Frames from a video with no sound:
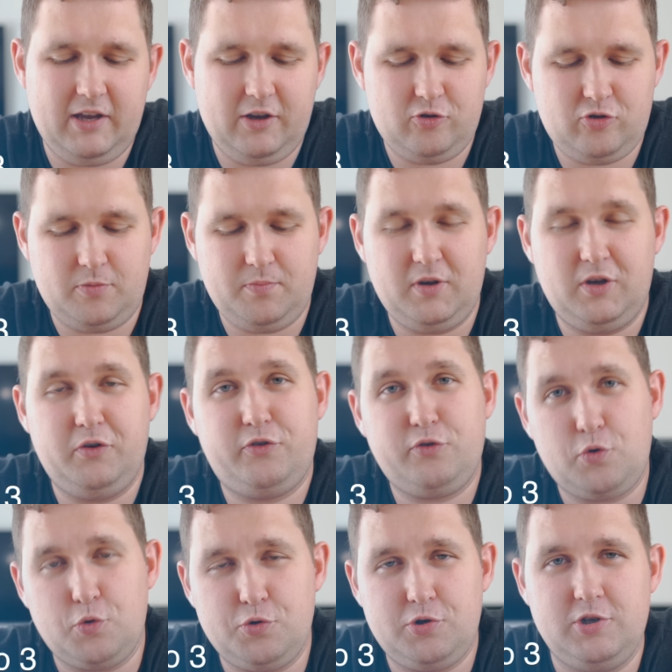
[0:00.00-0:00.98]
y, żeby
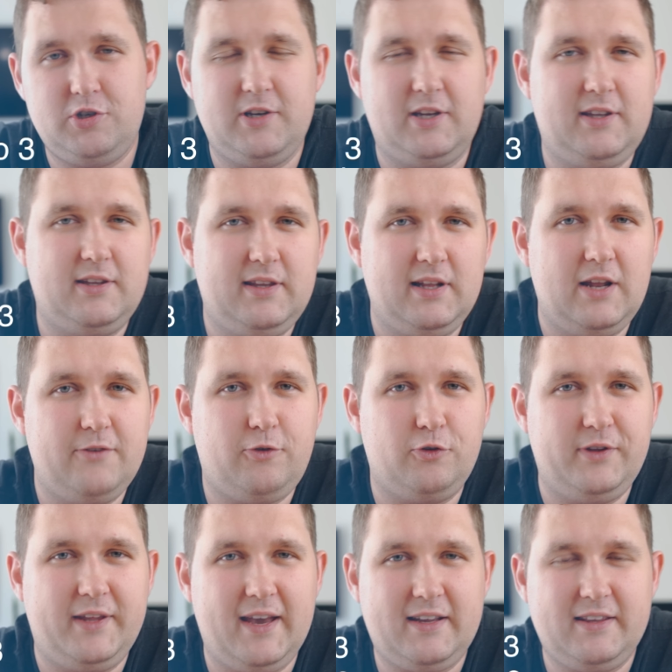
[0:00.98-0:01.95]
skusić na ten
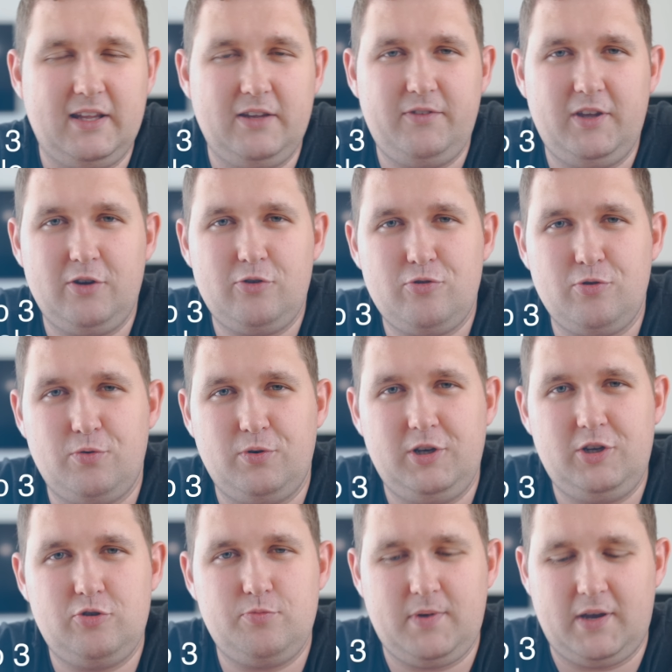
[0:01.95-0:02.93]
telefon jak największą
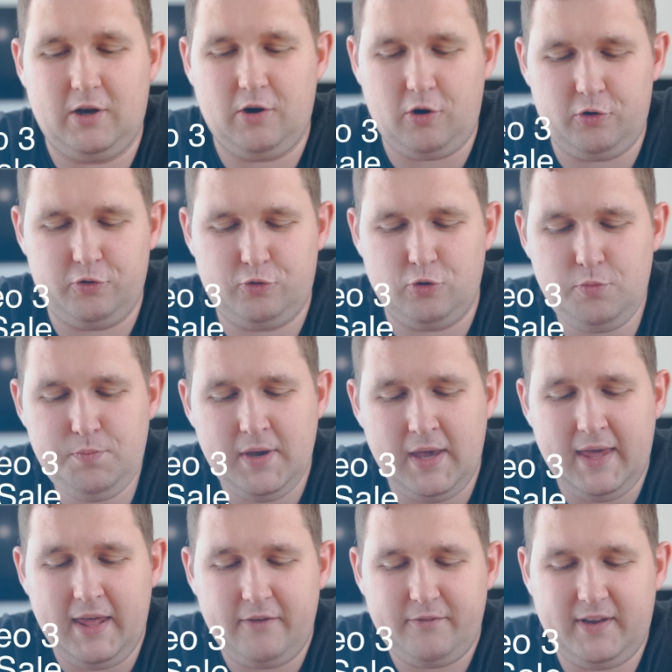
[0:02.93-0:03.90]
liczbę osób,
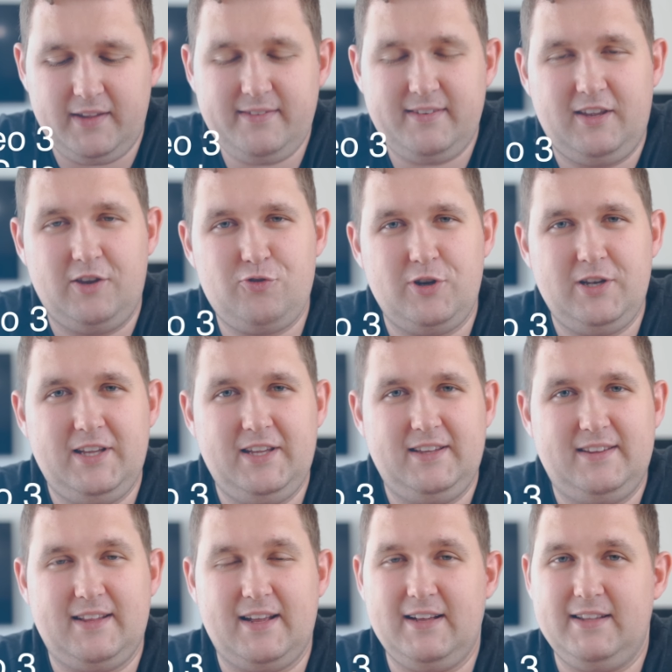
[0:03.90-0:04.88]
więc
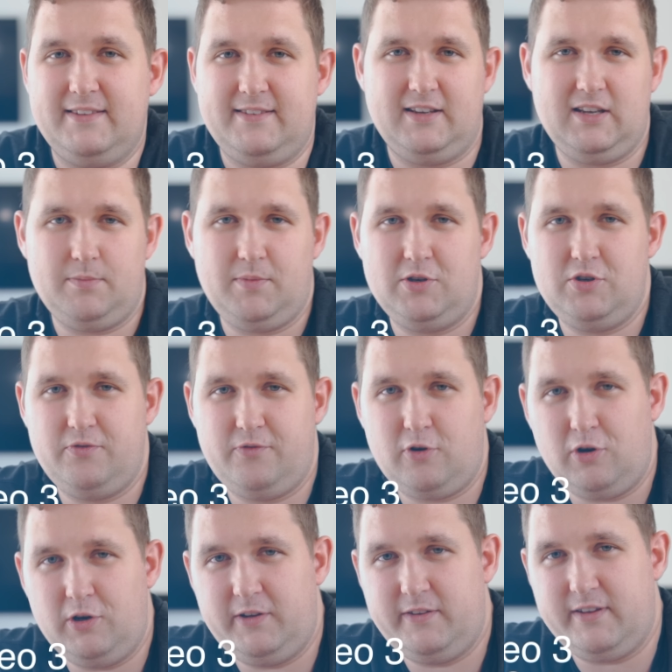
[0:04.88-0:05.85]
jeżeli ta cena będzie w
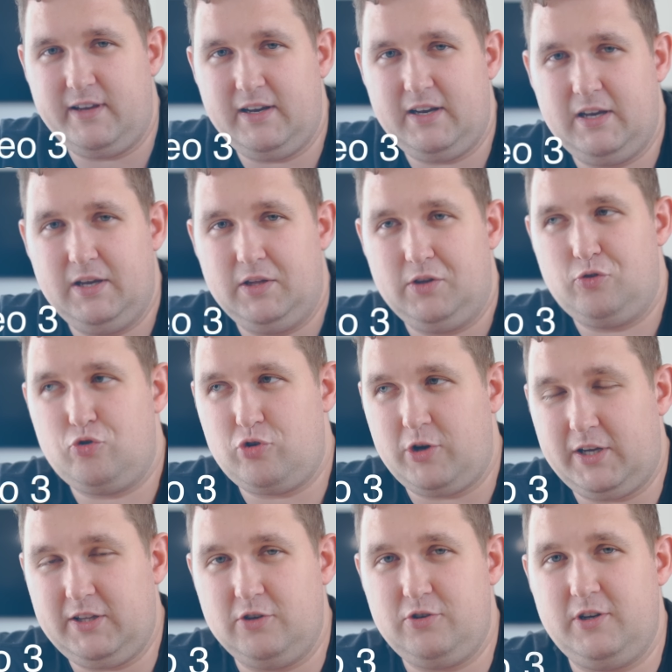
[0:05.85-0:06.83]
okolicach
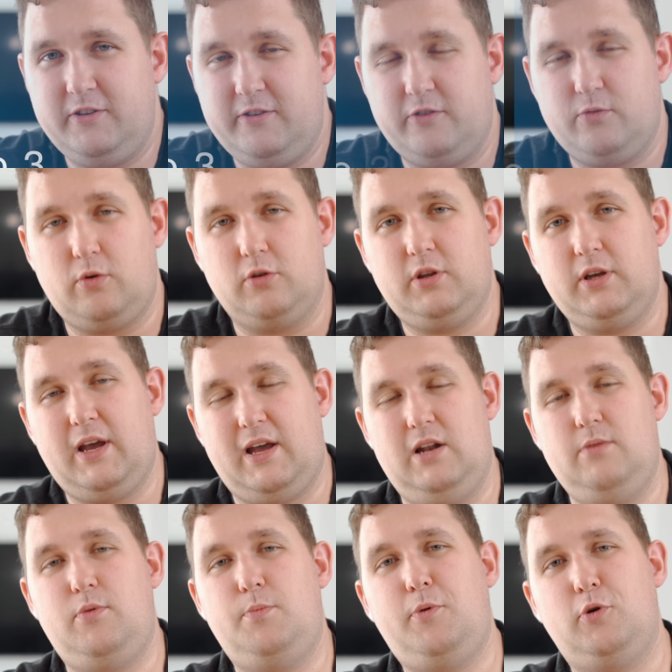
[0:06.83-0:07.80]
3000 zł
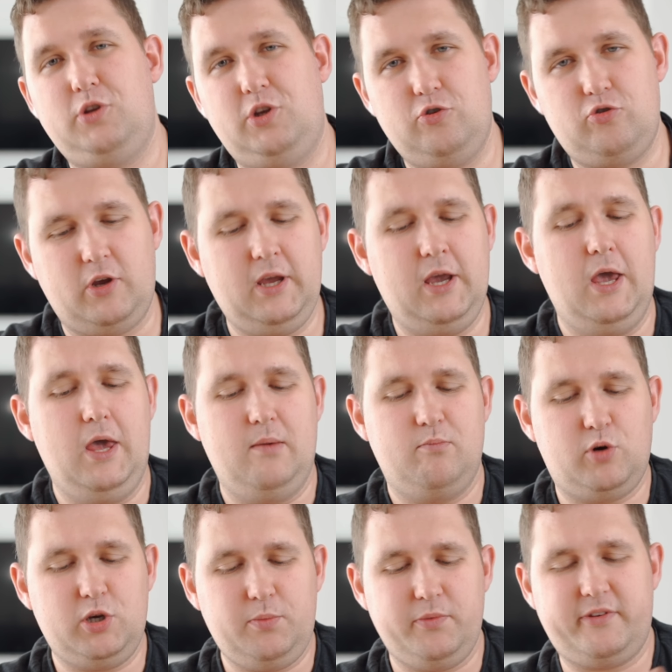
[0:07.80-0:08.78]
albo poniżej,
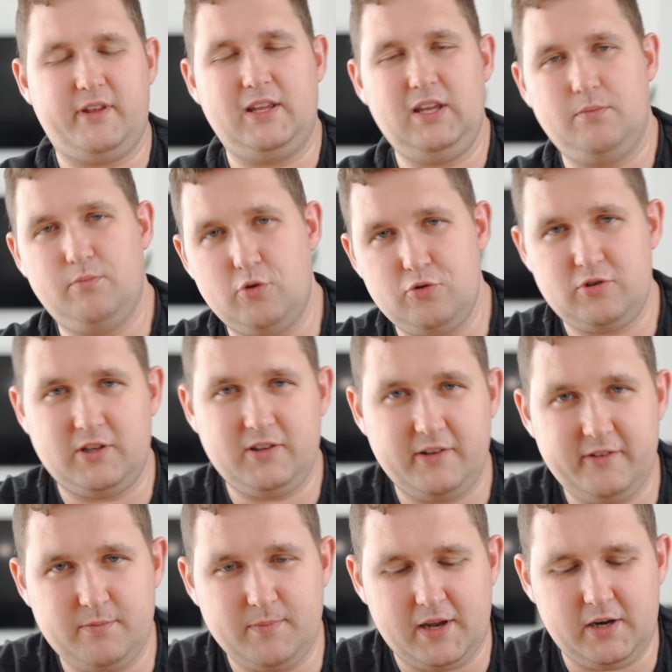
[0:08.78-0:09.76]
moim zdaniem można
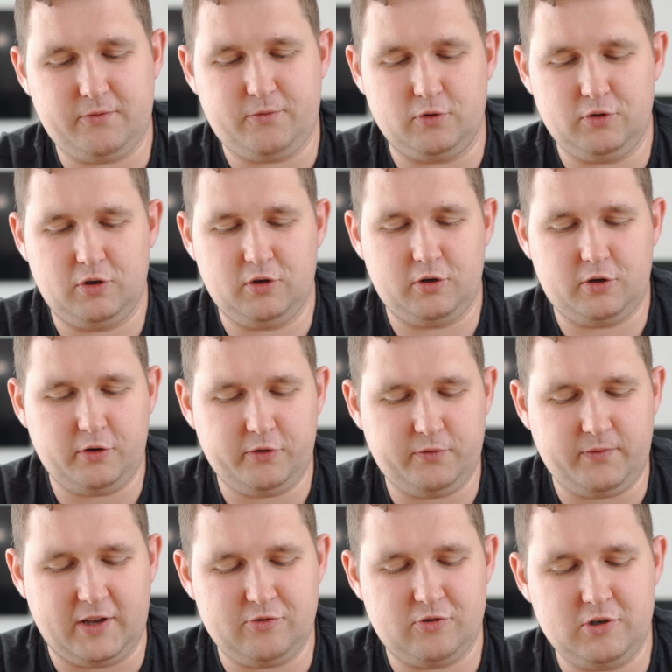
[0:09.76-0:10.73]
ten smartfon
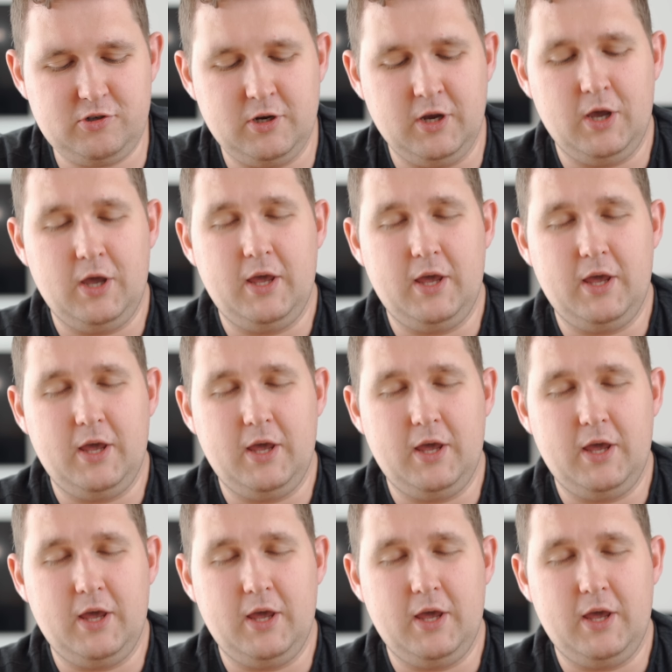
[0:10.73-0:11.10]
rozważyć,